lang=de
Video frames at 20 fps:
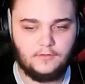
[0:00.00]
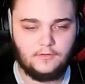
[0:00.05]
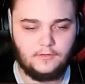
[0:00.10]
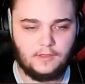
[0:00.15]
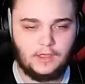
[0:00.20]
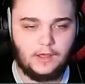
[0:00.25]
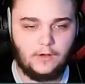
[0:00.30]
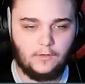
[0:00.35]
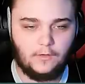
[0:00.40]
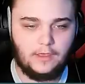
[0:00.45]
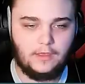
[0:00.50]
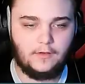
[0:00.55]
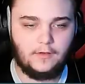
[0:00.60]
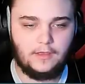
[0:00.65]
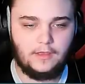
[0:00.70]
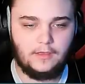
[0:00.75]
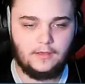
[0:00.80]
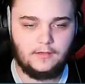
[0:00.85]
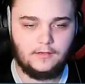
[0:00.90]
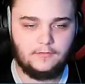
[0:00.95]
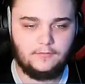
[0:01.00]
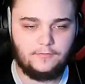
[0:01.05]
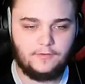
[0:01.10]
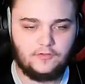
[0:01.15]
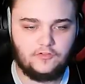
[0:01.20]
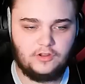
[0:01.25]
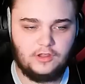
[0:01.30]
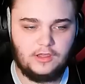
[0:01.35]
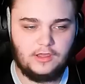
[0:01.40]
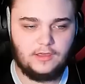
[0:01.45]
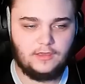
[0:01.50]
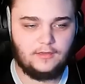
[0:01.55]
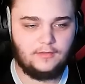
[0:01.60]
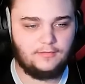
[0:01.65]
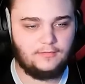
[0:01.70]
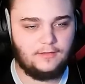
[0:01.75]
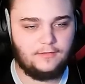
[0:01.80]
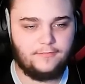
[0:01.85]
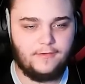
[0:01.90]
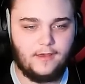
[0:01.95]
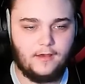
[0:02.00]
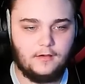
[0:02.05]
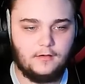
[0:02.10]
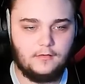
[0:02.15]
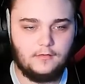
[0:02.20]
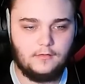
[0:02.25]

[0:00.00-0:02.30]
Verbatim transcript: genau. Ja, okay, sowas. okay. Verstehe ich, ist nicht fair.